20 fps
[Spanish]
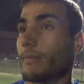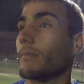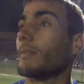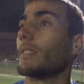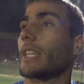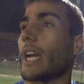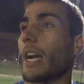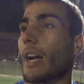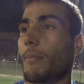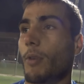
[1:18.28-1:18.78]

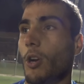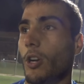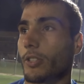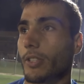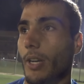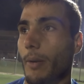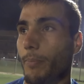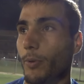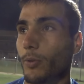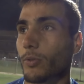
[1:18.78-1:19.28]
sacamos los
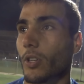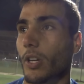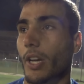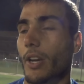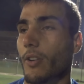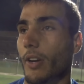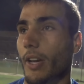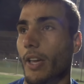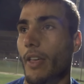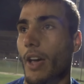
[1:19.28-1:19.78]
tres puntos que
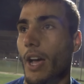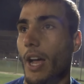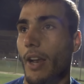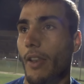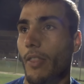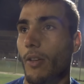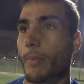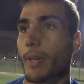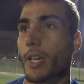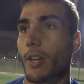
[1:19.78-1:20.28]
nos queda
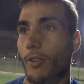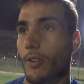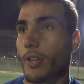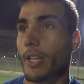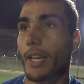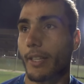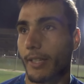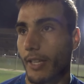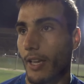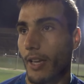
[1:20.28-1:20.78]
el domingo
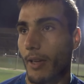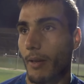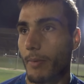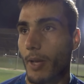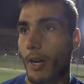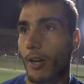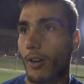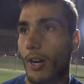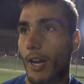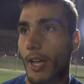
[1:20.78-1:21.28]
y este
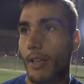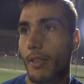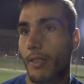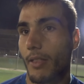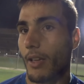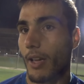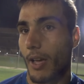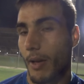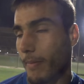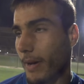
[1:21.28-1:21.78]
miércoles,
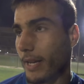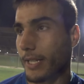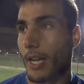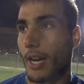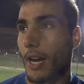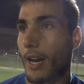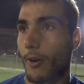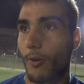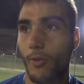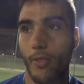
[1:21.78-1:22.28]
eh,
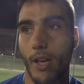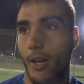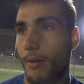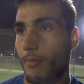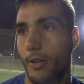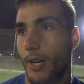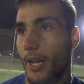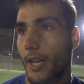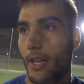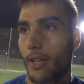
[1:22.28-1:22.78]
pasar la ronda,
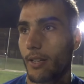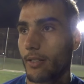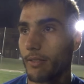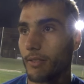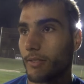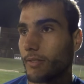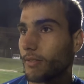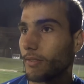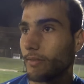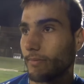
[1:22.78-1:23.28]
pues
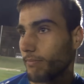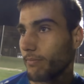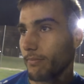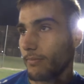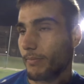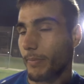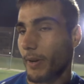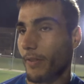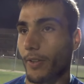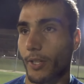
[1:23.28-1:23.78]

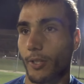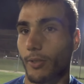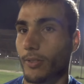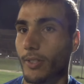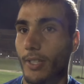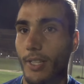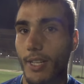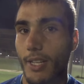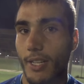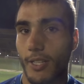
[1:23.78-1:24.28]
perfecto.
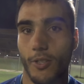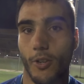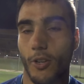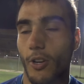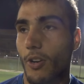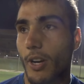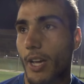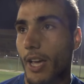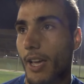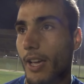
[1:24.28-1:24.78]
Yo
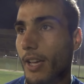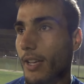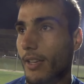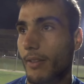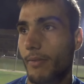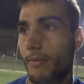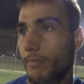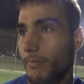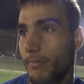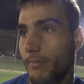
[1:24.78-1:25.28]
creo
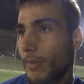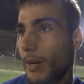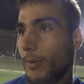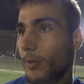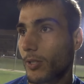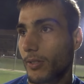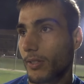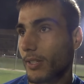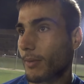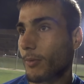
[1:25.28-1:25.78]
que,
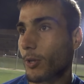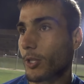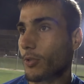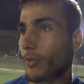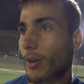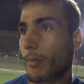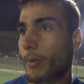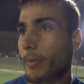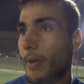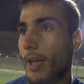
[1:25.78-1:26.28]
vamos, hemos
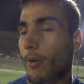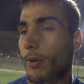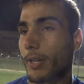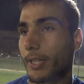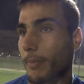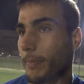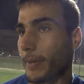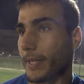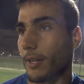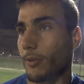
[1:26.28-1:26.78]
hecho una primera
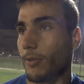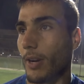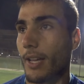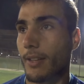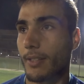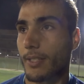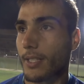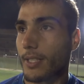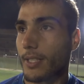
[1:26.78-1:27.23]
vuelta espectacular.